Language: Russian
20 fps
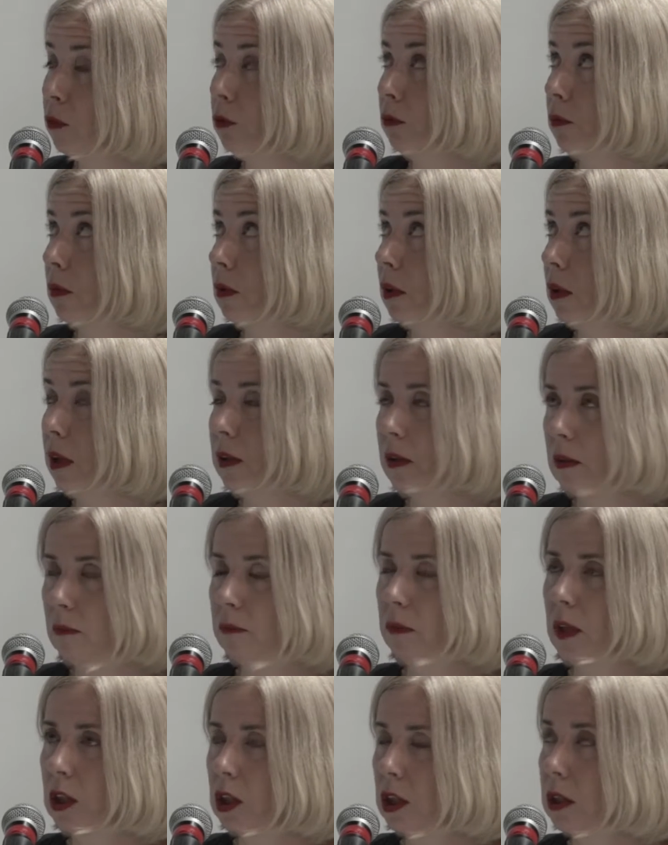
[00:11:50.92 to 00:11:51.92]
ну или
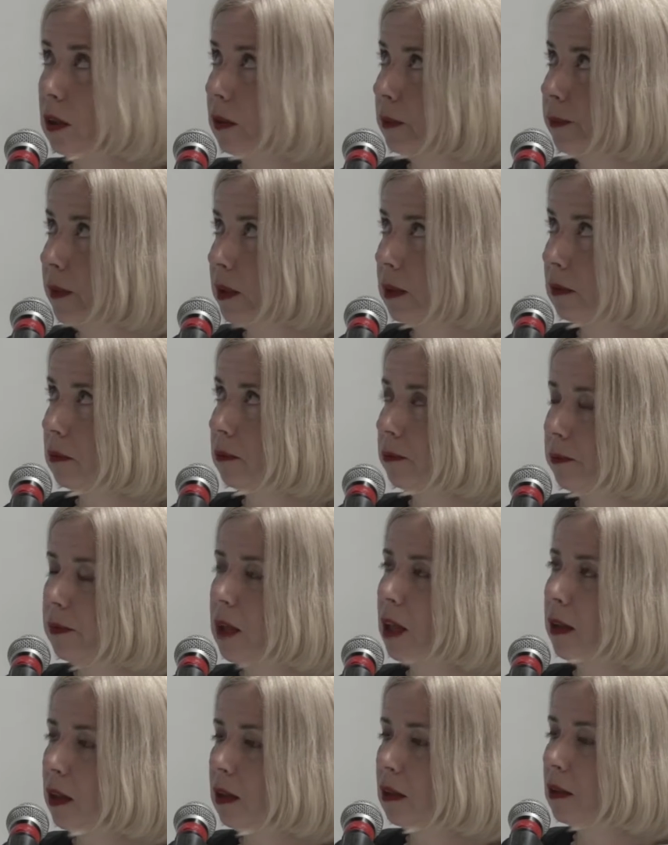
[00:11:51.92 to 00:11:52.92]
даже э,
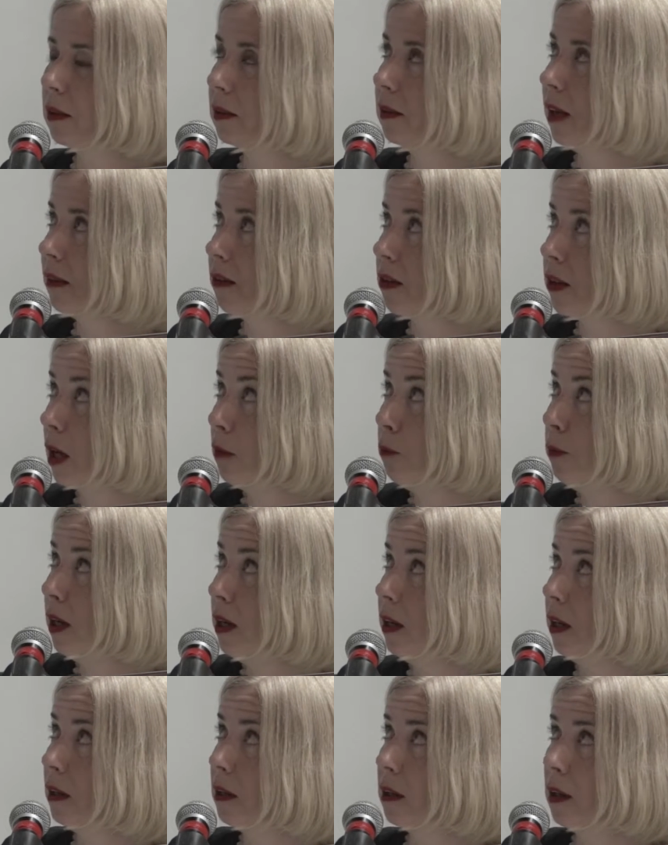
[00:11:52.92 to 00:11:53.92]
таких
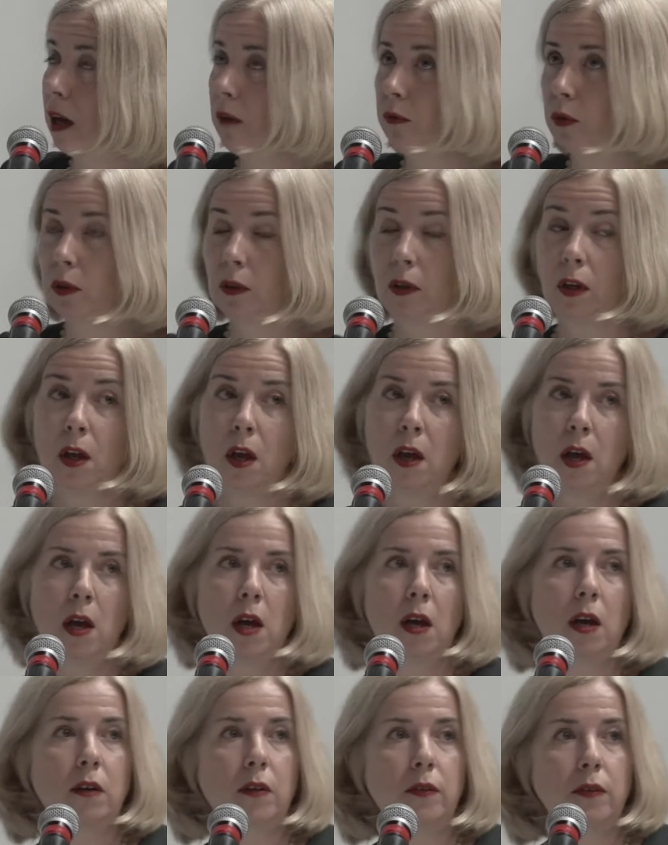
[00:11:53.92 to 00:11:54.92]
ансамблей, да, вот
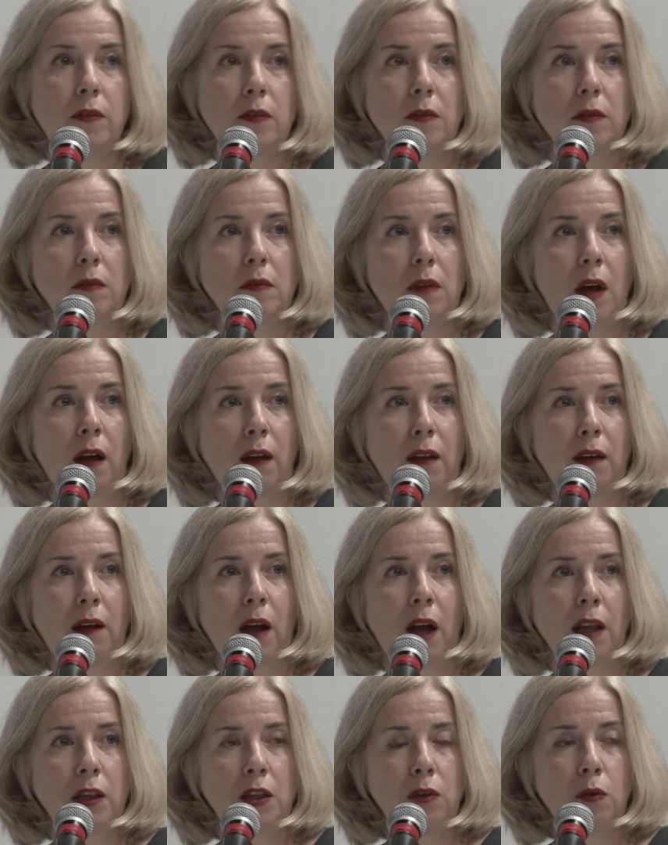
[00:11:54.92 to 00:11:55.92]
а, а,
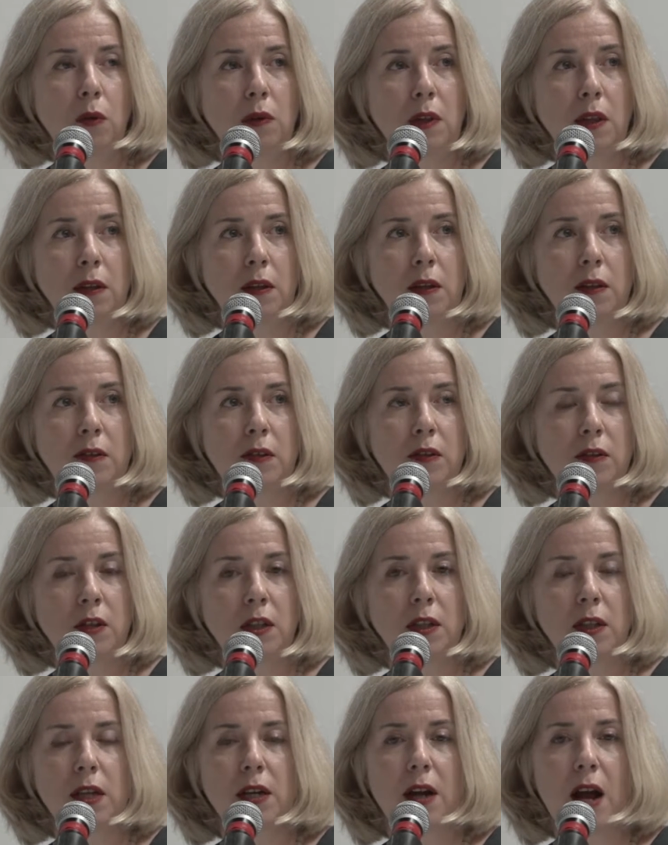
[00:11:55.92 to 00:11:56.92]
одно из
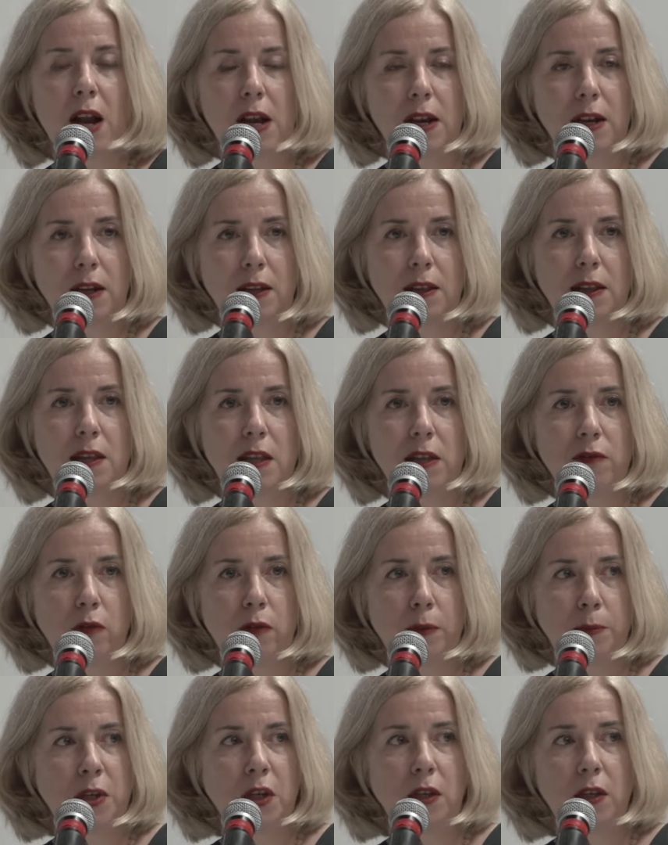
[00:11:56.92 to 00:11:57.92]
центральных для него
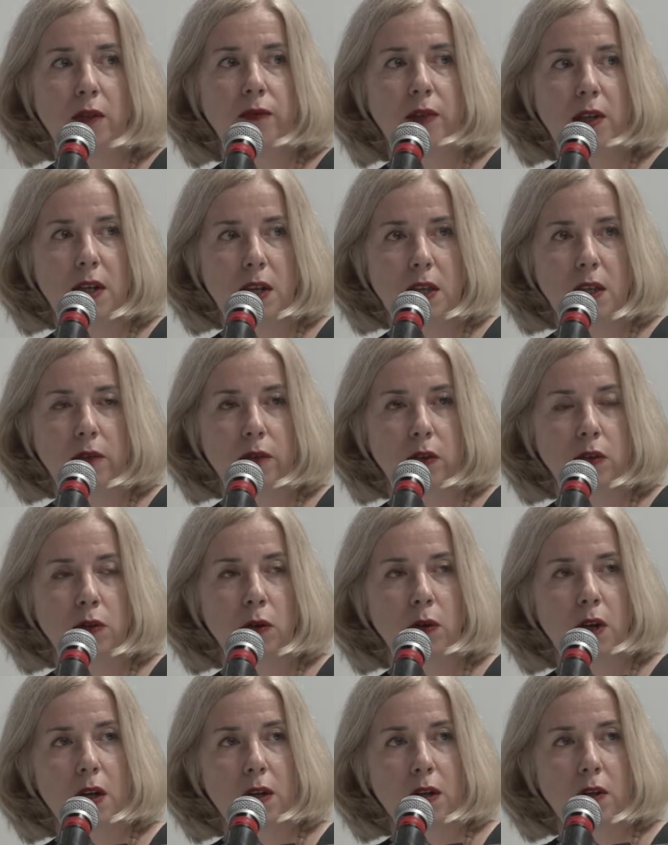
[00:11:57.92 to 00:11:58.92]
вообще явлений в
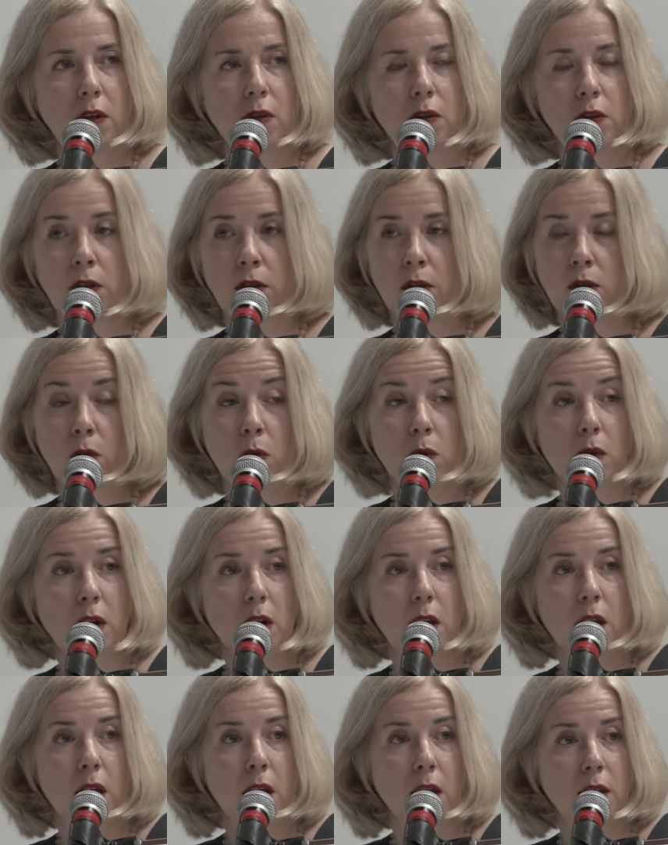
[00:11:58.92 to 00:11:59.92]
истории
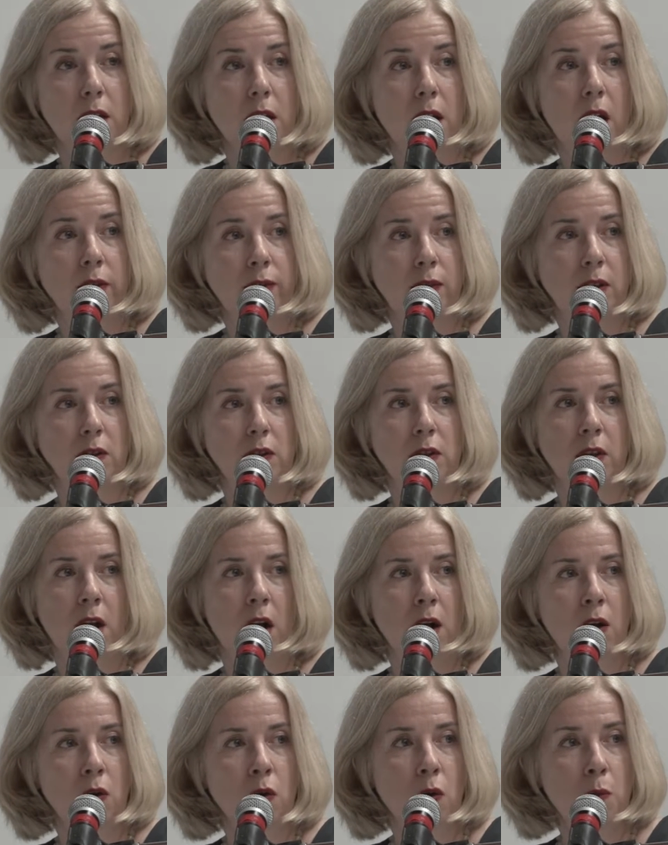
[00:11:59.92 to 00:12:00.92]
архитектуры – это Афинский
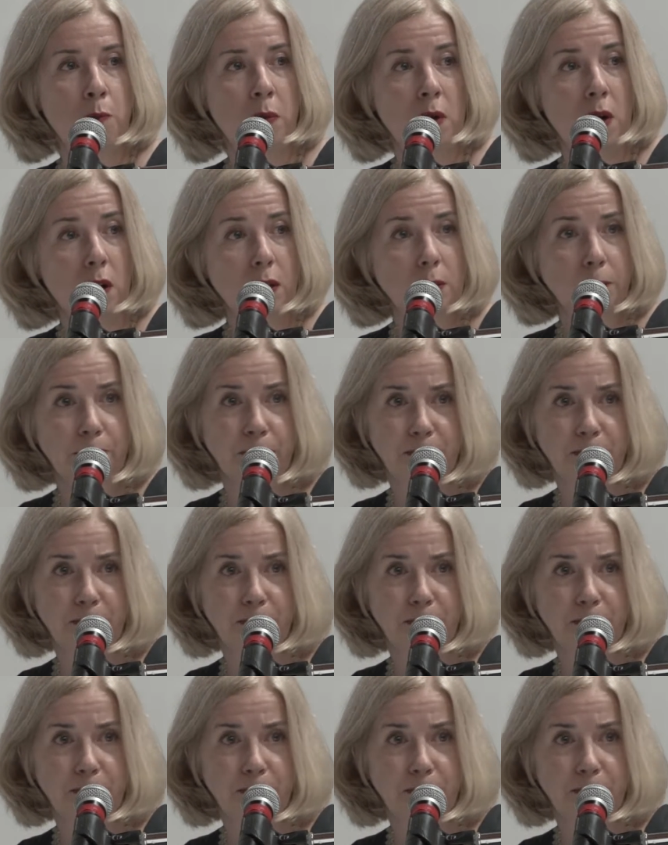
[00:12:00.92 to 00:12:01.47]
Акрополь,